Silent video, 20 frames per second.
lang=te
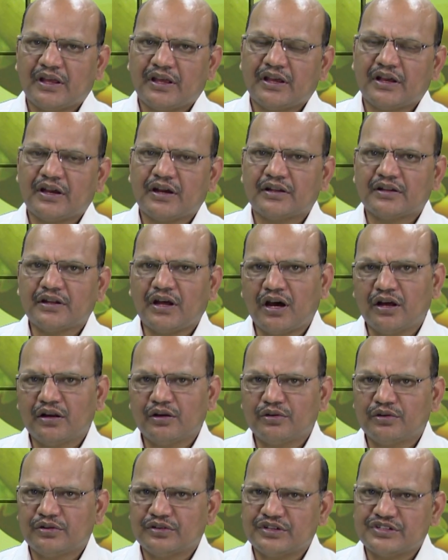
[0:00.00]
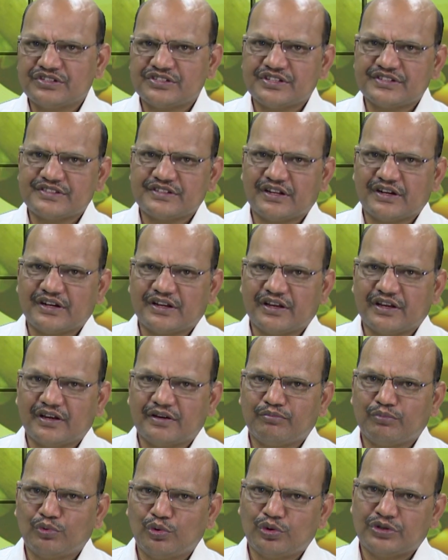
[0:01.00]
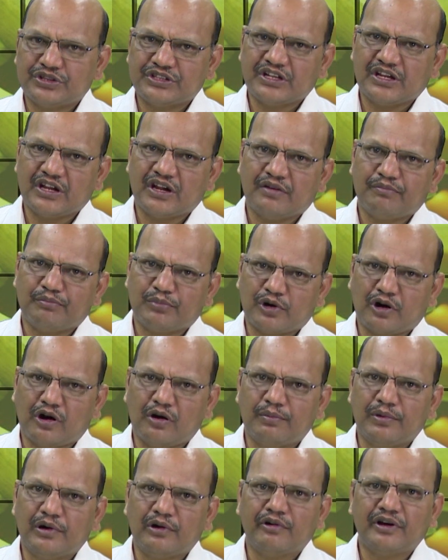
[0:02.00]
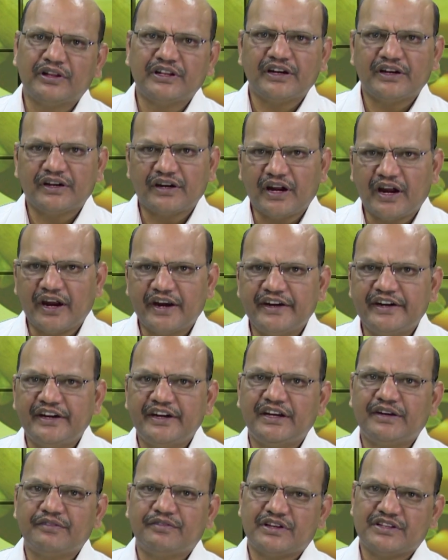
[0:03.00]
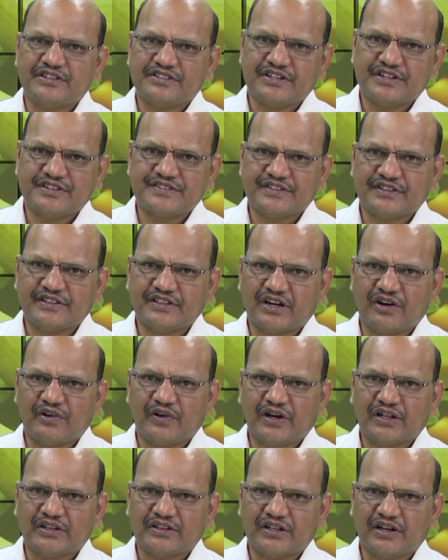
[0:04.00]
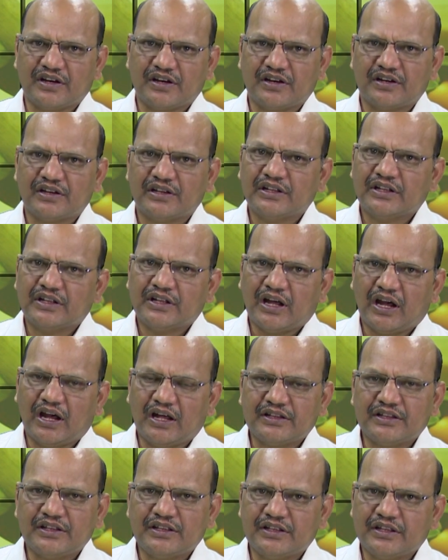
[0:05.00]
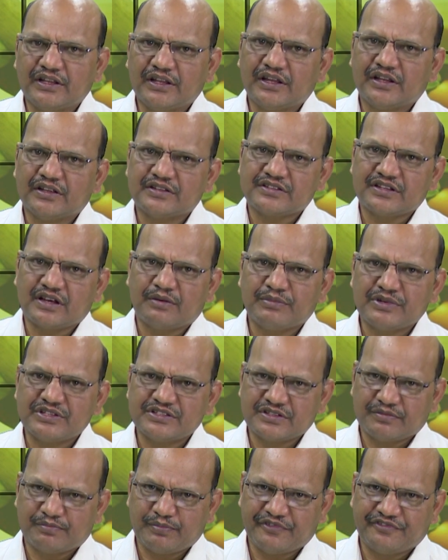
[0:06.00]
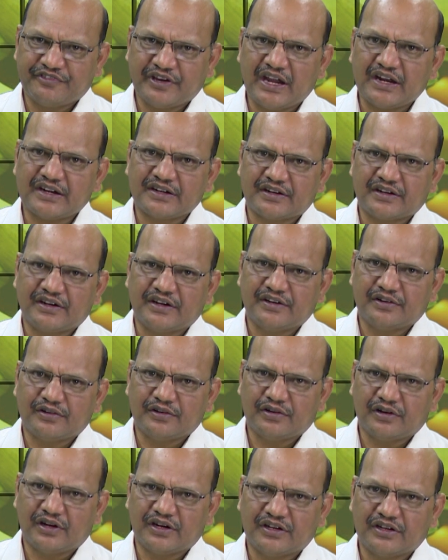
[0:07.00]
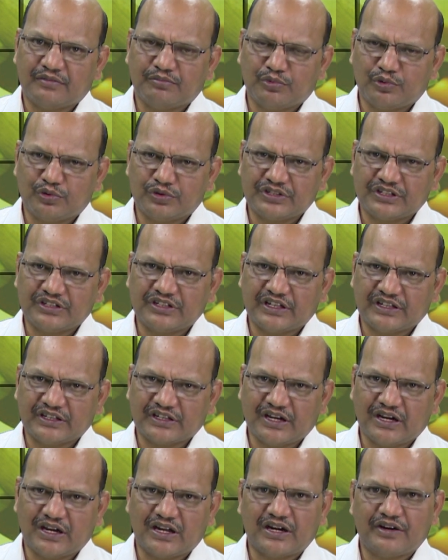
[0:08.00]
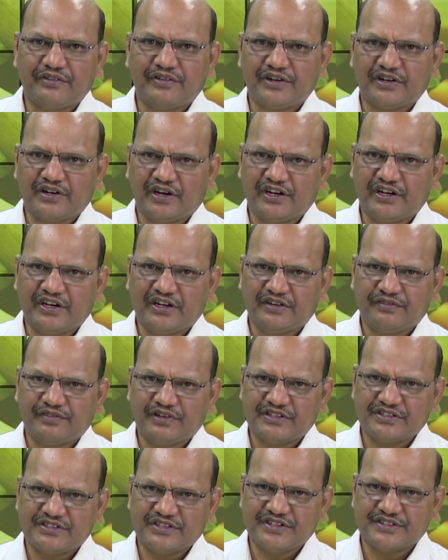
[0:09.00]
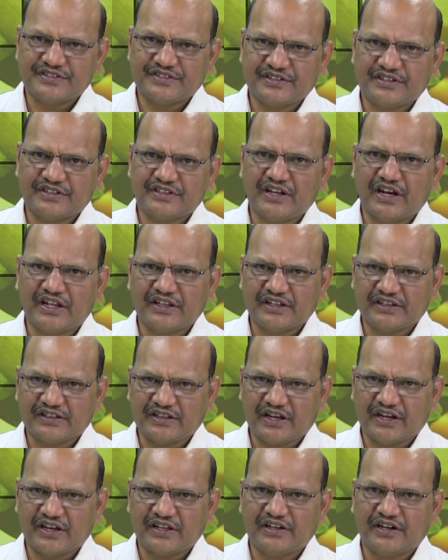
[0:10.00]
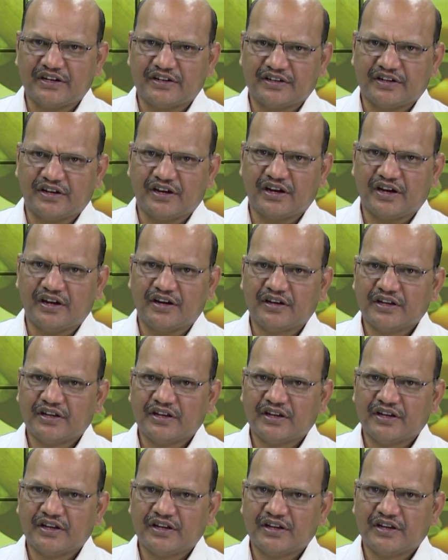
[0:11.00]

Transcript: ఇంకా నాలుగోది వచ్చేసరికి పూర్తిగా ప్రాబ్లం అని ఐడెంటిఫై చేసిన తర్వాత అది ఏ సమస్య ఫ్యాక్టర్ ఏంటో అంటే పూర్తి దానికి కారణం ఏంటో ఐడెంటిఫై చేసి దానికి తగ్గినట్టుగా